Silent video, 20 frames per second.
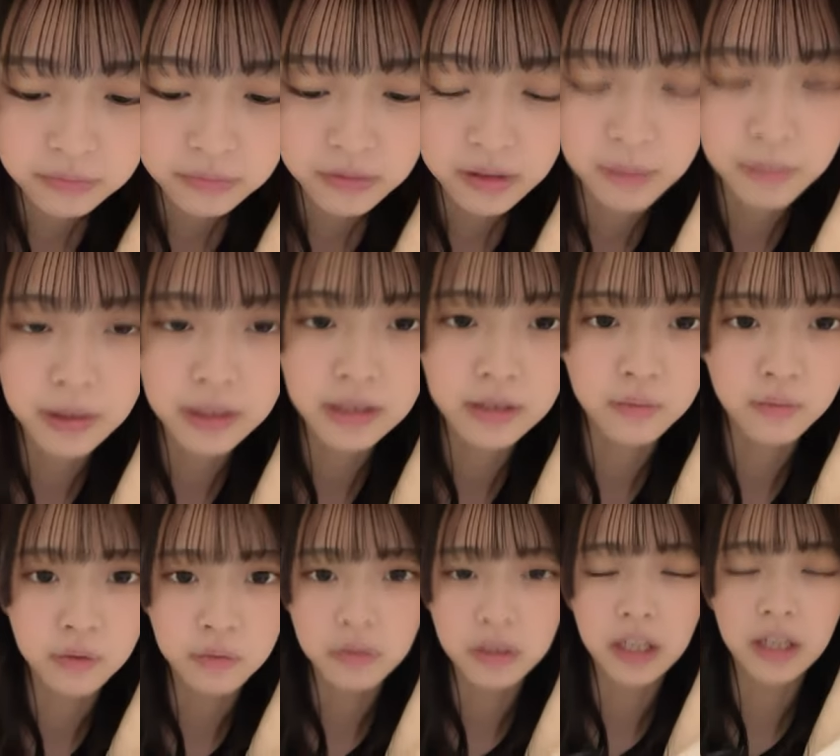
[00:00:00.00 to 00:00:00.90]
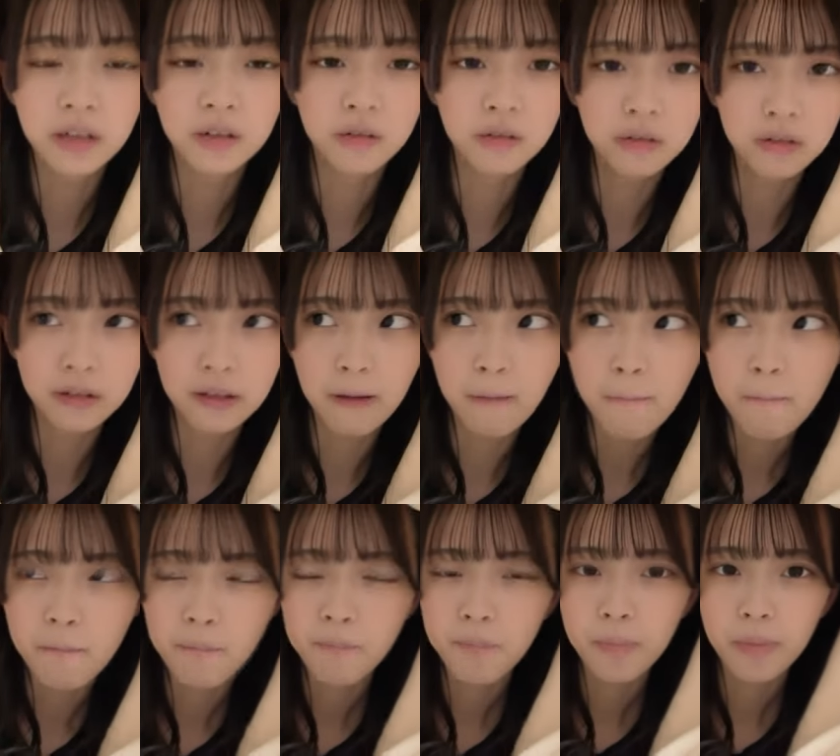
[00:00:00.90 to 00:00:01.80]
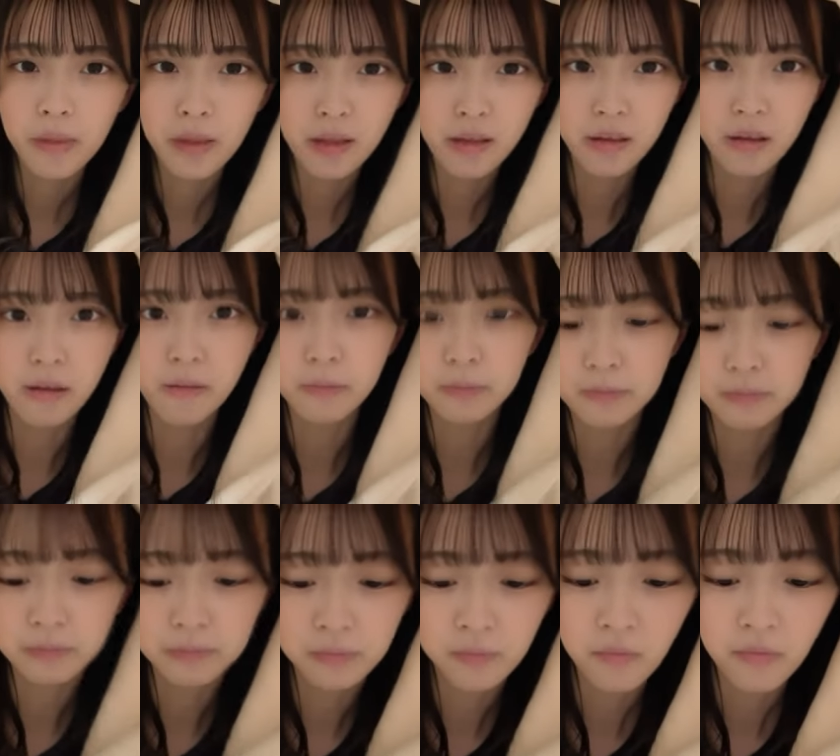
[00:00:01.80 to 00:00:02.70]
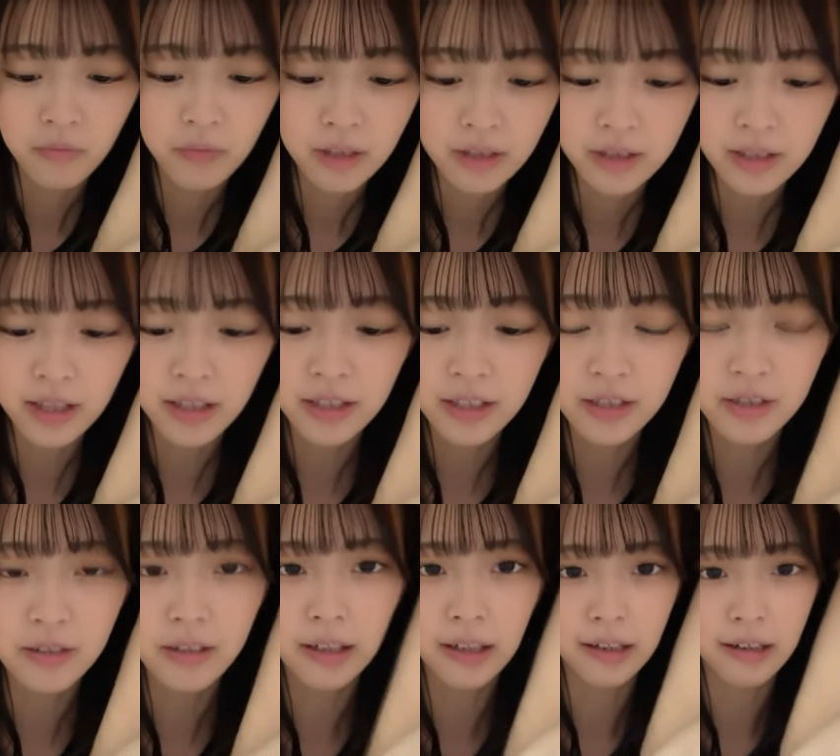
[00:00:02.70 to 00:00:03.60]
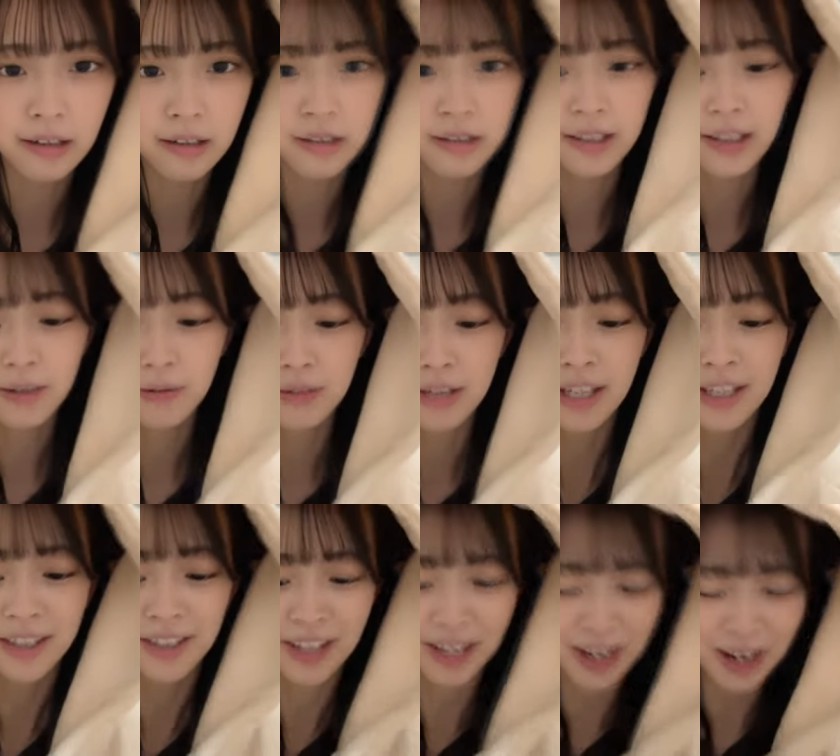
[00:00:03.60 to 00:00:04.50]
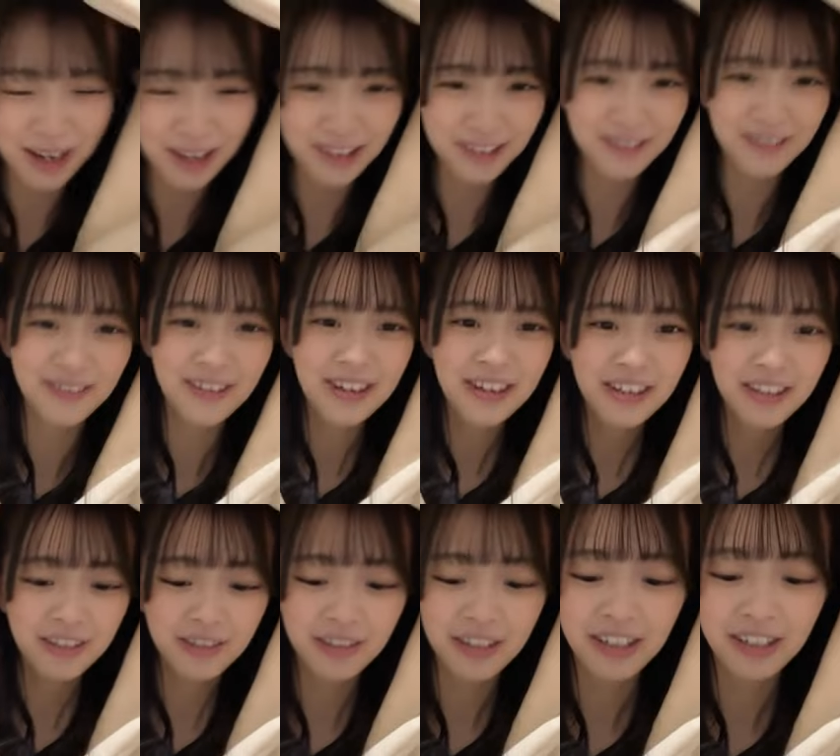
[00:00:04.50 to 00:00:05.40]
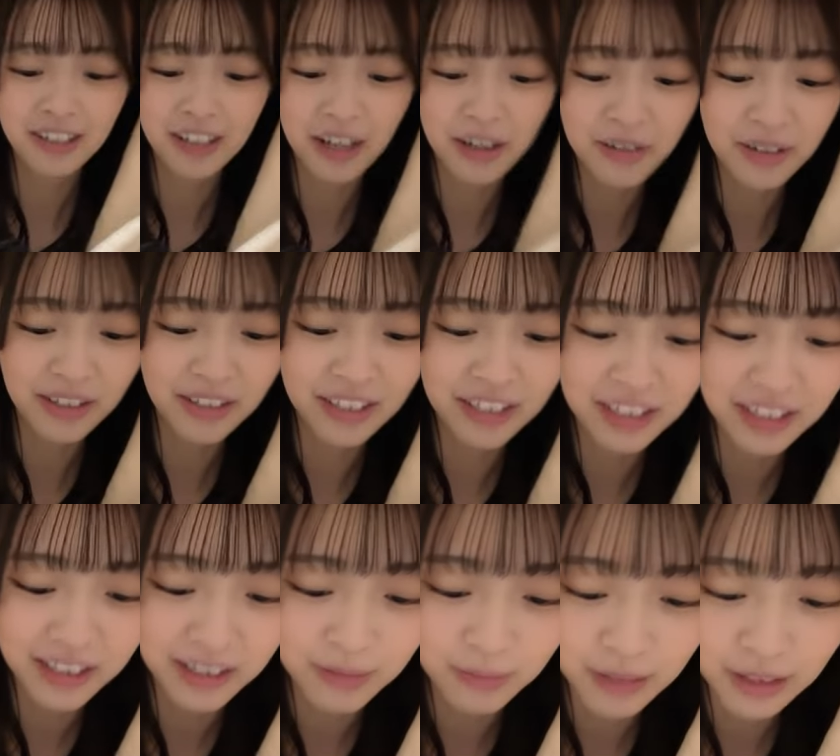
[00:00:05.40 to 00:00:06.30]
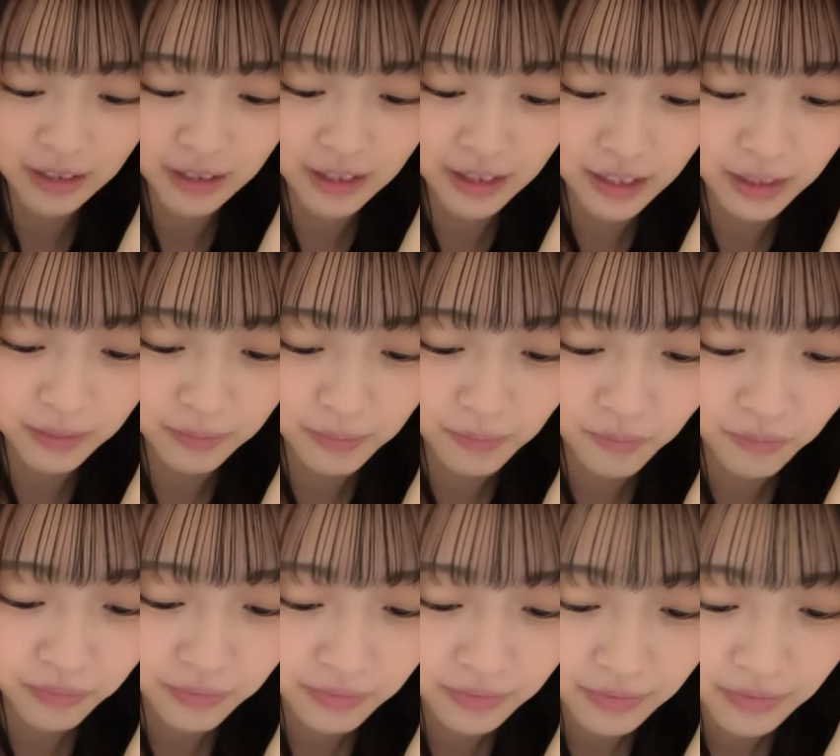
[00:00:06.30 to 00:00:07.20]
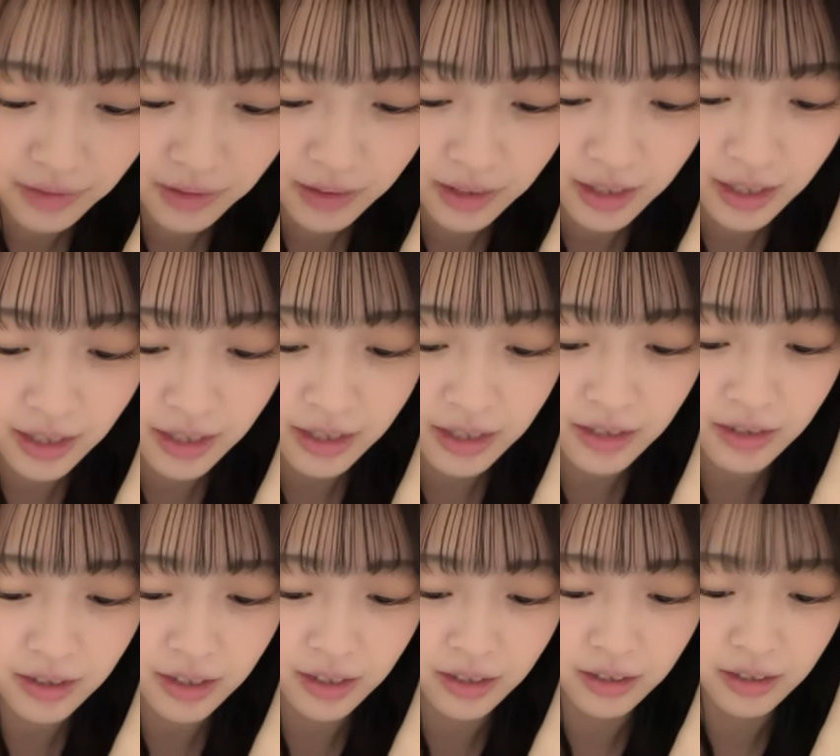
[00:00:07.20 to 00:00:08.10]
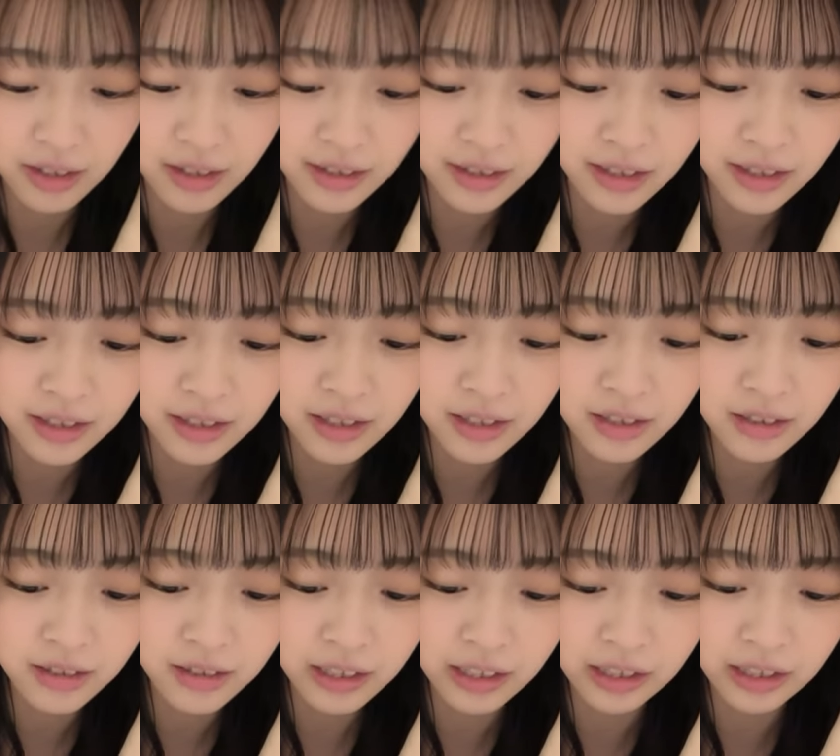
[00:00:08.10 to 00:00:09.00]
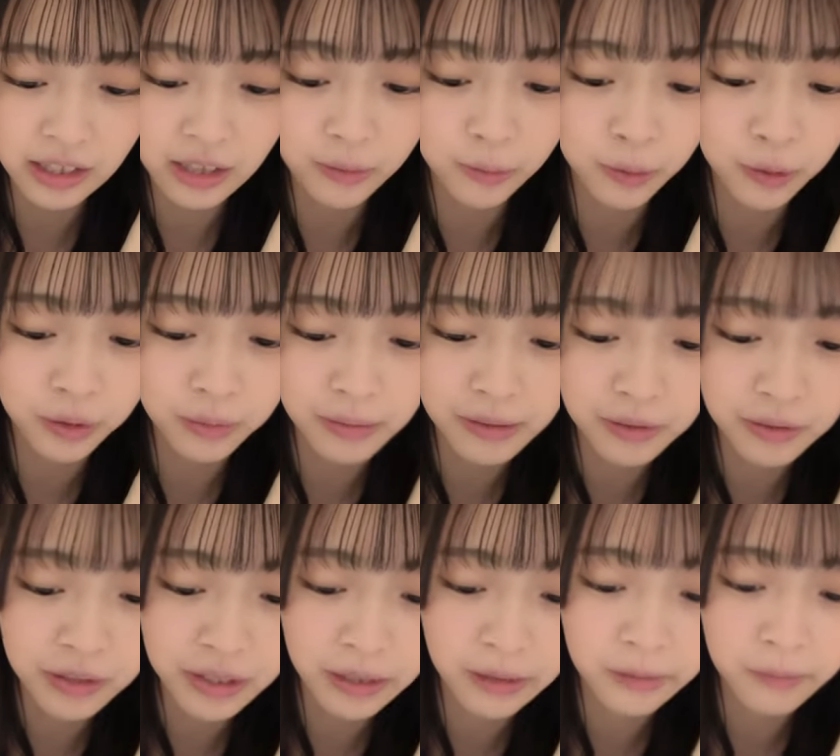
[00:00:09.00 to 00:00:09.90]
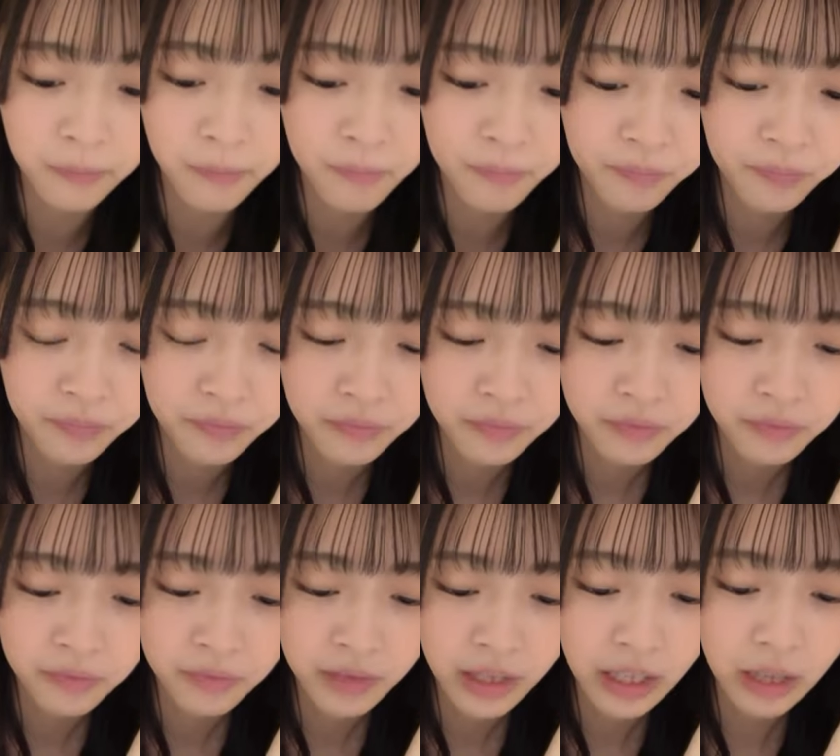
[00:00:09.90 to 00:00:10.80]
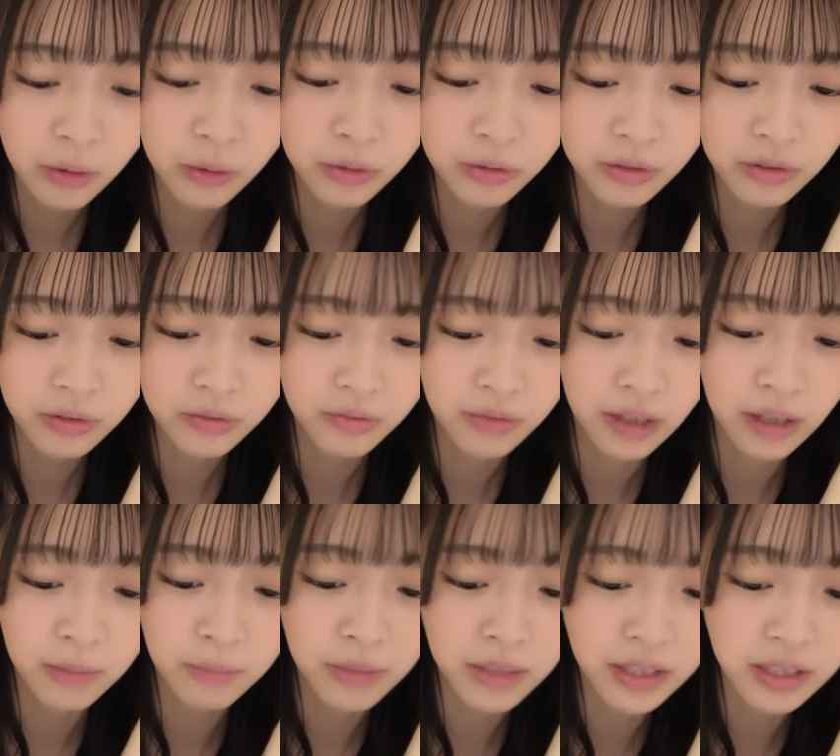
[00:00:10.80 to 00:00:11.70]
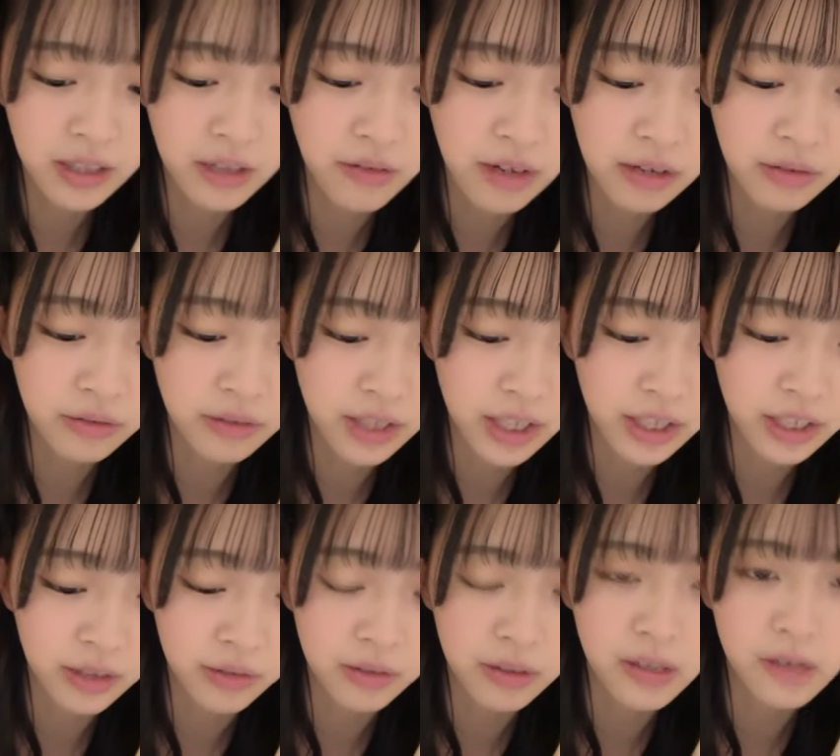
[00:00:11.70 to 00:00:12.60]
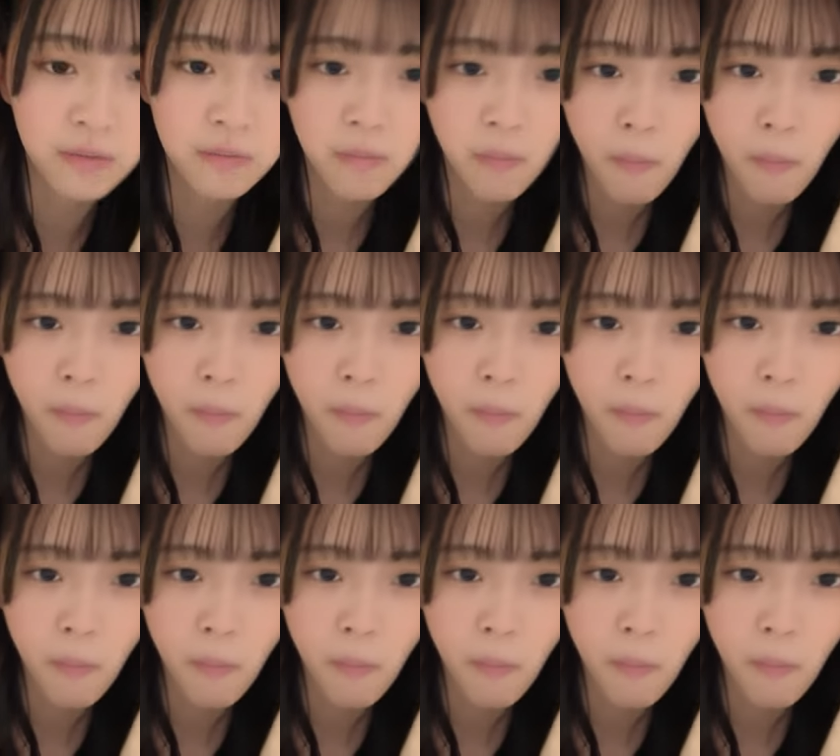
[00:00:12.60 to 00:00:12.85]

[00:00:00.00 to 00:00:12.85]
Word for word: 年末もおめでとうって来て誠実だから似合うねって LINE くれた優しいめっちゃ誠実やって誠実ってさ言葉をさ日本はあんま使わんくない逆に